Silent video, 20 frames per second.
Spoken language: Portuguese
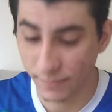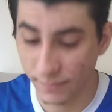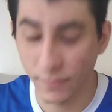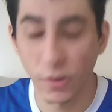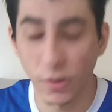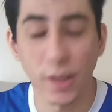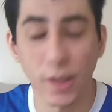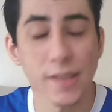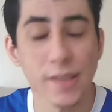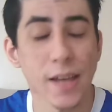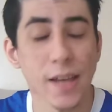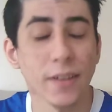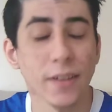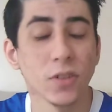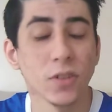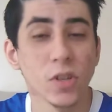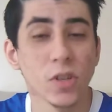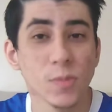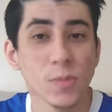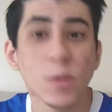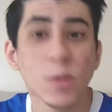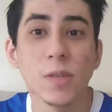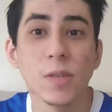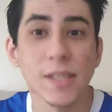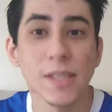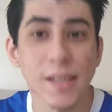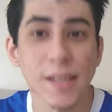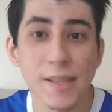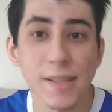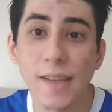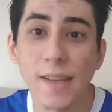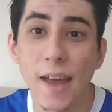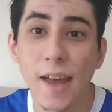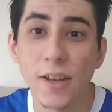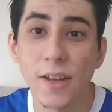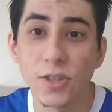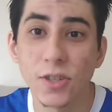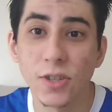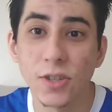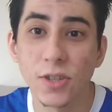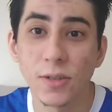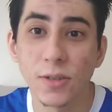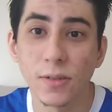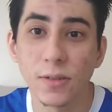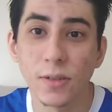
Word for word: Foi lançada em 2017.